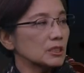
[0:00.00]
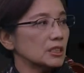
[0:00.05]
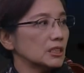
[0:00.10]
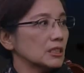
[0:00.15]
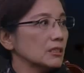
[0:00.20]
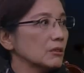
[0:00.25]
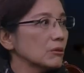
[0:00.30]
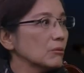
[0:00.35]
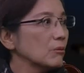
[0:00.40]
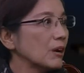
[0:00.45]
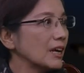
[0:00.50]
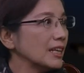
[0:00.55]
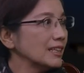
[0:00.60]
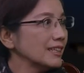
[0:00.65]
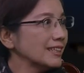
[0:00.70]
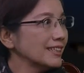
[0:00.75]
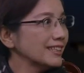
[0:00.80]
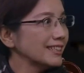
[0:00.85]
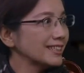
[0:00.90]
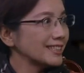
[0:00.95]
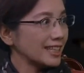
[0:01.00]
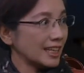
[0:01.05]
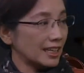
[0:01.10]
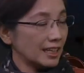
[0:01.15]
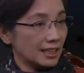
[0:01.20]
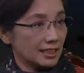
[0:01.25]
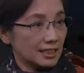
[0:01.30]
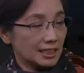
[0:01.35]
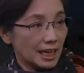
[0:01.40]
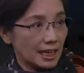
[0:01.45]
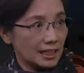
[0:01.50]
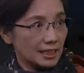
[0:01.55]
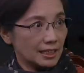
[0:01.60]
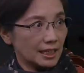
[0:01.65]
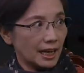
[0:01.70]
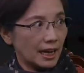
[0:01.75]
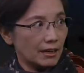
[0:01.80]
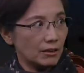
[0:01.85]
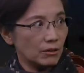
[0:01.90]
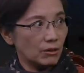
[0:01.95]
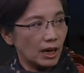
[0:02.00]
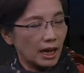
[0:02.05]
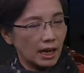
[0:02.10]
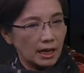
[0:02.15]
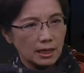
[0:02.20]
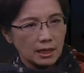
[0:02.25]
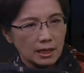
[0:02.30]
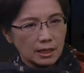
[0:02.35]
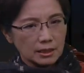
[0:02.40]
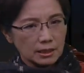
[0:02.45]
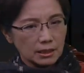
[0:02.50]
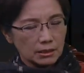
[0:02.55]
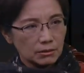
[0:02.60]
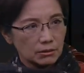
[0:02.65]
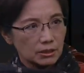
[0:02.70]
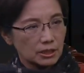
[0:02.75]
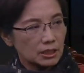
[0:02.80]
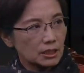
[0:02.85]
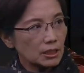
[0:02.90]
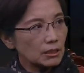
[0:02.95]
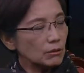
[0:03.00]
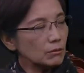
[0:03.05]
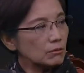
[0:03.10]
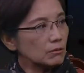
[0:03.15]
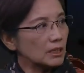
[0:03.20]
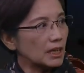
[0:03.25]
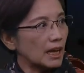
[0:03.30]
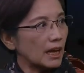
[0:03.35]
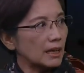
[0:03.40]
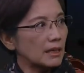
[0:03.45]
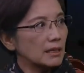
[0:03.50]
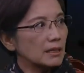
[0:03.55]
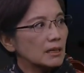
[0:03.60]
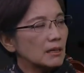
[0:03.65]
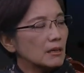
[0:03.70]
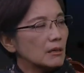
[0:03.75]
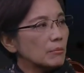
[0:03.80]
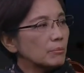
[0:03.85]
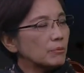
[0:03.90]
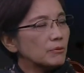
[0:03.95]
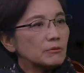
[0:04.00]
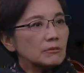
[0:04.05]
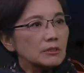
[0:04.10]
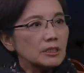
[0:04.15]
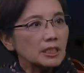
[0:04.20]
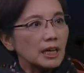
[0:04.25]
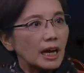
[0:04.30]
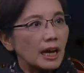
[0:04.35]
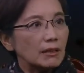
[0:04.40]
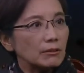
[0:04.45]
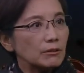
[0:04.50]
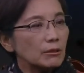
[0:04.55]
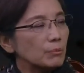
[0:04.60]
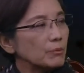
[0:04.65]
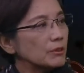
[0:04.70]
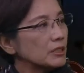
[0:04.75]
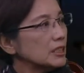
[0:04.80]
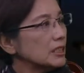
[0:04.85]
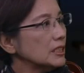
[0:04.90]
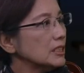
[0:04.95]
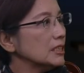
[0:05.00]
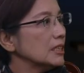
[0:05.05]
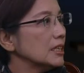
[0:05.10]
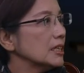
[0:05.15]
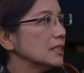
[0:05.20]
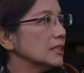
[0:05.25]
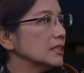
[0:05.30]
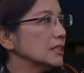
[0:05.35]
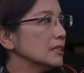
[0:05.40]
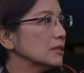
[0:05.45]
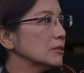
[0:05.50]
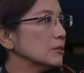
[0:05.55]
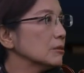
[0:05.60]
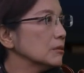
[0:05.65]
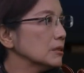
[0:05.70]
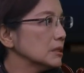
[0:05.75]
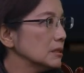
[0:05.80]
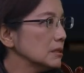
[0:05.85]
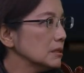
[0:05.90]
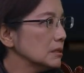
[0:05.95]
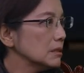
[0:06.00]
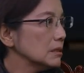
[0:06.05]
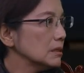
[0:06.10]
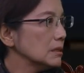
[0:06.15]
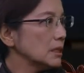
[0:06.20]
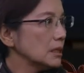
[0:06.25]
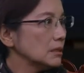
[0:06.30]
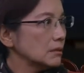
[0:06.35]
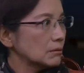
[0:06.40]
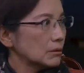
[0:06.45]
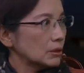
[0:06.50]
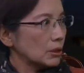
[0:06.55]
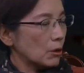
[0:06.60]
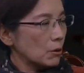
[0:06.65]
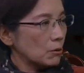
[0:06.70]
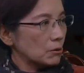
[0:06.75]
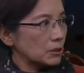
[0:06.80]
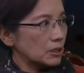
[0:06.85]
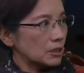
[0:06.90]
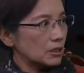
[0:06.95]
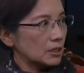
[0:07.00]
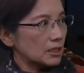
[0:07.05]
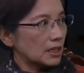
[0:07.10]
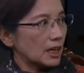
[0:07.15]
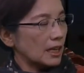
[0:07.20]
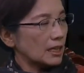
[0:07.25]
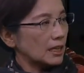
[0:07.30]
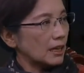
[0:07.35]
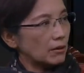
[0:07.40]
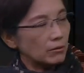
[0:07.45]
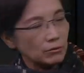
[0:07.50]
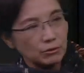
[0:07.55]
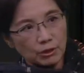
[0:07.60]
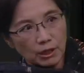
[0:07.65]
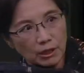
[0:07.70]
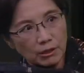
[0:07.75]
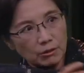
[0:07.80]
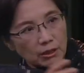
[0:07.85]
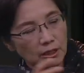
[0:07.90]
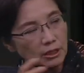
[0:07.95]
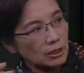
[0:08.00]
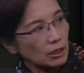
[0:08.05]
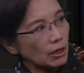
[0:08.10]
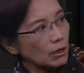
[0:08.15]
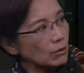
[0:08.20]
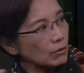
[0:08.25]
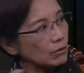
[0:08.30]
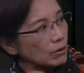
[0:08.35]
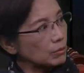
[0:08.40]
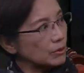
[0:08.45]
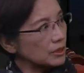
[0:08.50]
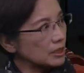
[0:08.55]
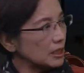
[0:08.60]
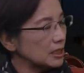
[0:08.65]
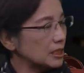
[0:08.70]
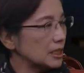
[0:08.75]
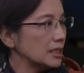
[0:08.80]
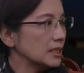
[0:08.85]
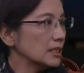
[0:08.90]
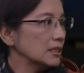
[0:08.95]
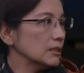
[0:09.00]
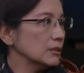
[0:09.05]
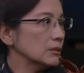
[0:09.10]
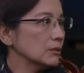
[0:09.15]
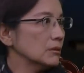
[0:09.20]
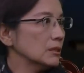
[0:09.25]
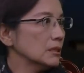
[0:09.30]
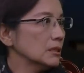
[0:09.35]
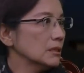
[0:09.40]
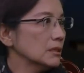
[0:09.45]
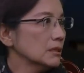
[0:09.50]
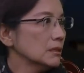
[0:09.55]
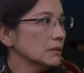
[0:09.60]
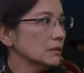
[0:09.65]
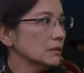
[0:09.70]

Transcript: 几个官在那站着谈话，这种深度感不亚于波提切里的《春》，那种透视感那远远超过波提切里的《春》。